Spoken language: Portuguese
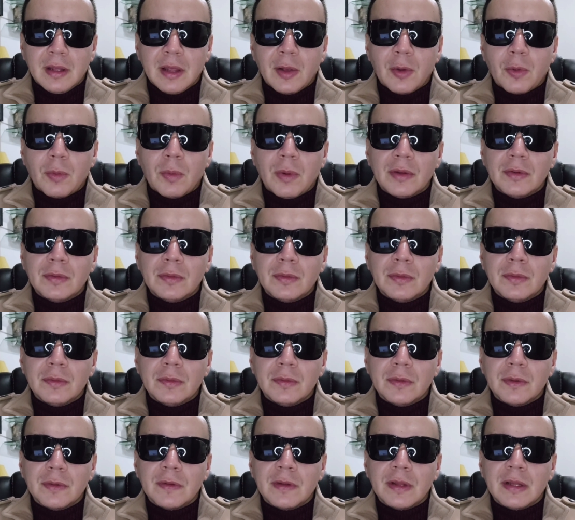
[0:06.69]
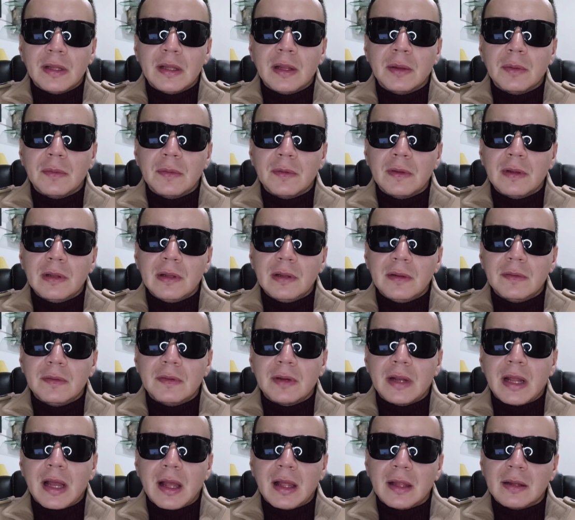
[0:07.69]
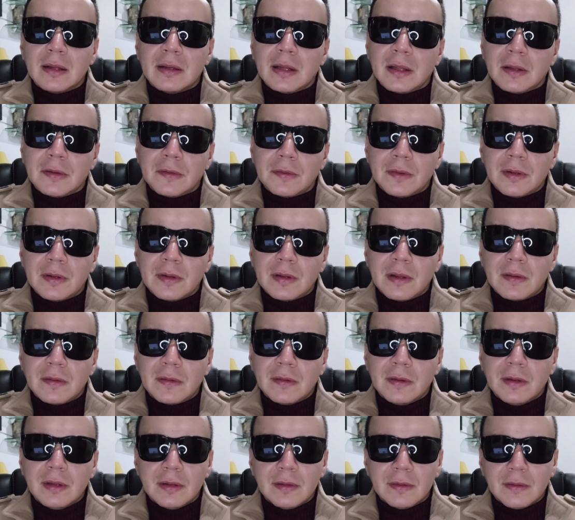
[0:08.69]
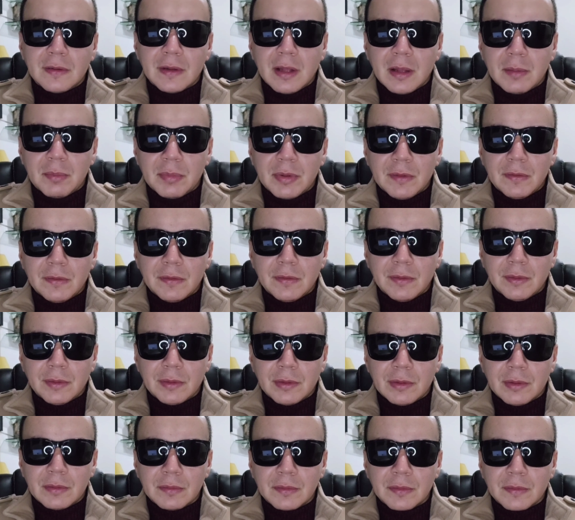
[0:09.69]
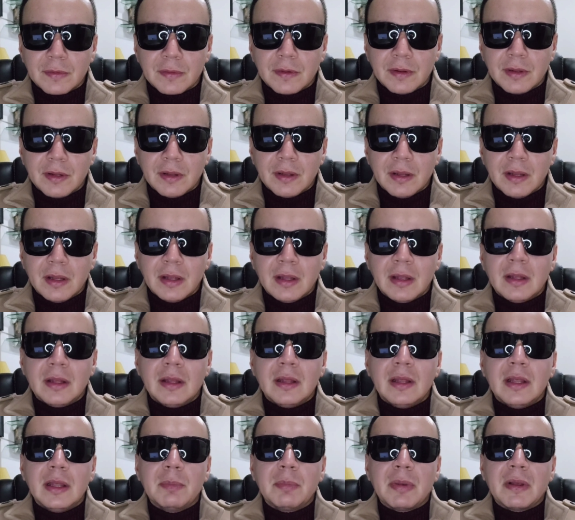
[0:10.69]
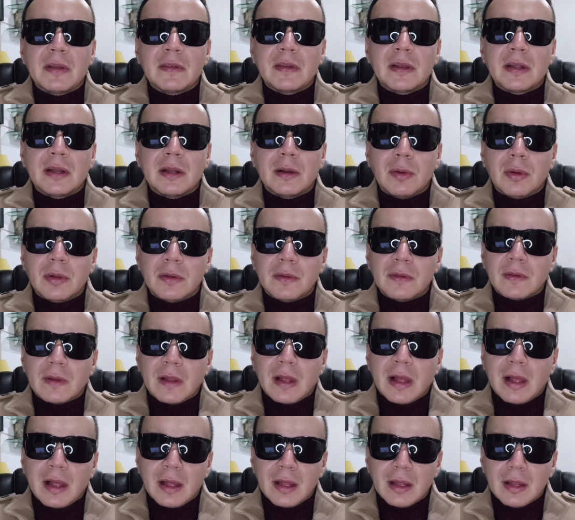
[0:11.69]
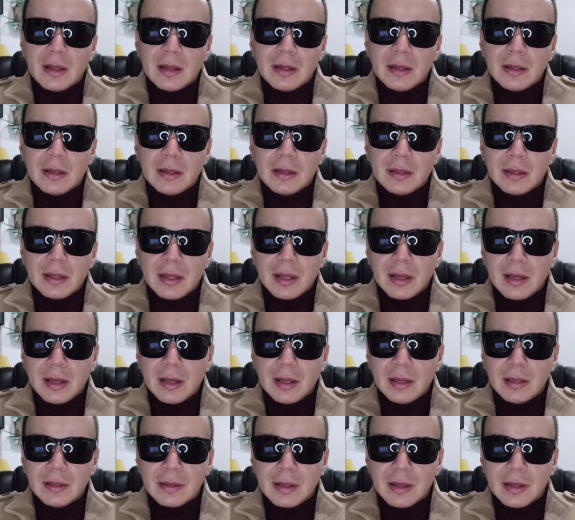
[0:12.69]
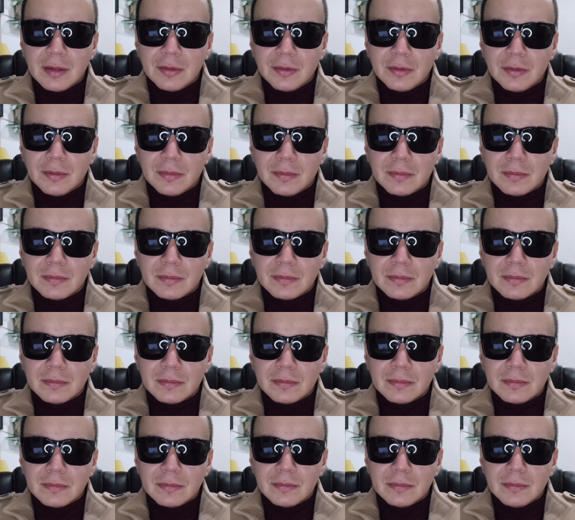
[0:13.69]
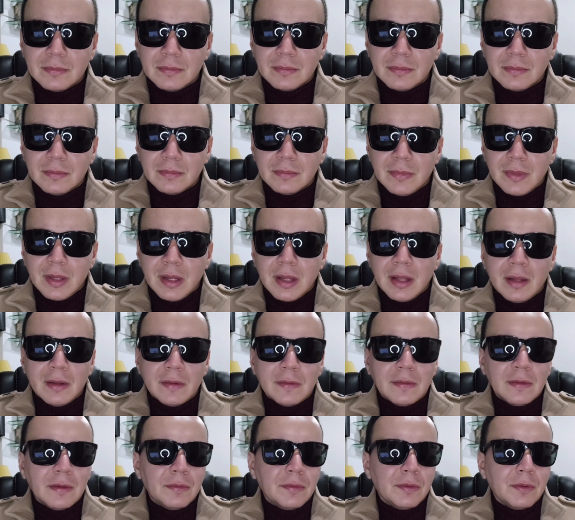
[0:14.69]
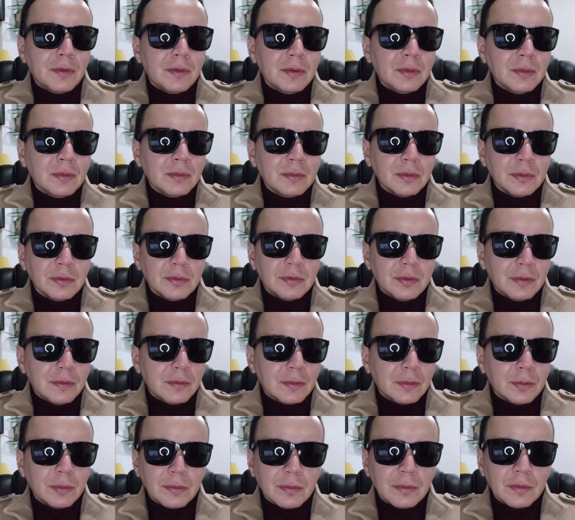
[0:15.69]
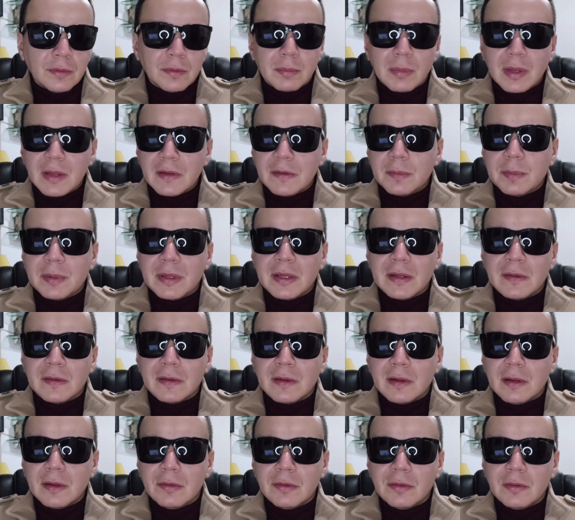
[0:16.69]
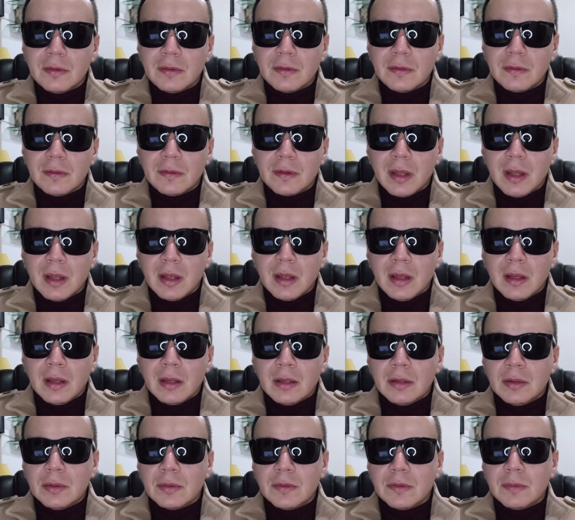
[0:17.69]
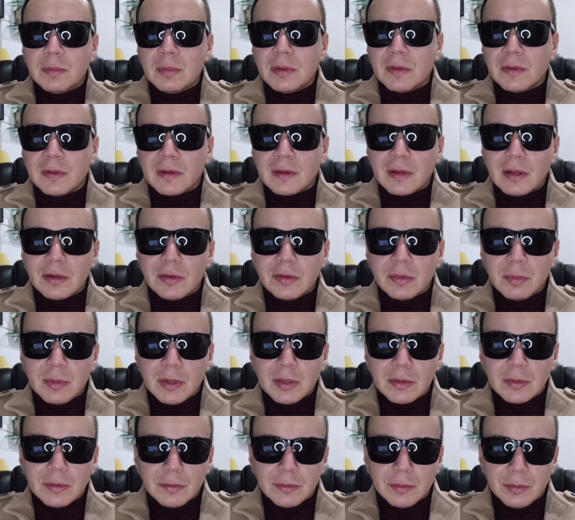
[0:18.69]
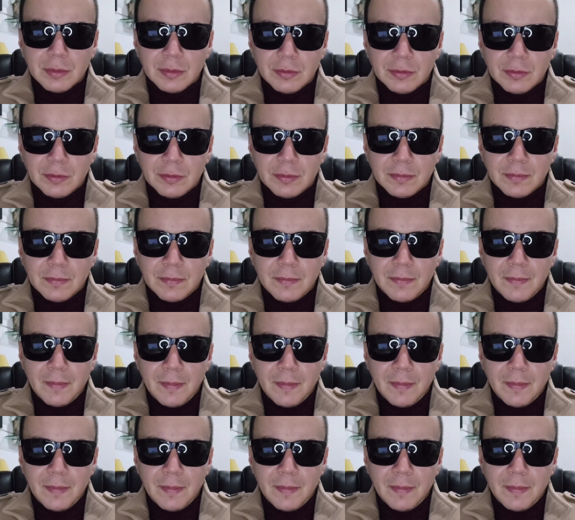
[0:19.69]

enquanto você não se livrar das fantasias que aprisionam você e passar a gozar na realidade. Esse foi um dos discursos mais presentes nos meus atendimentos hoje.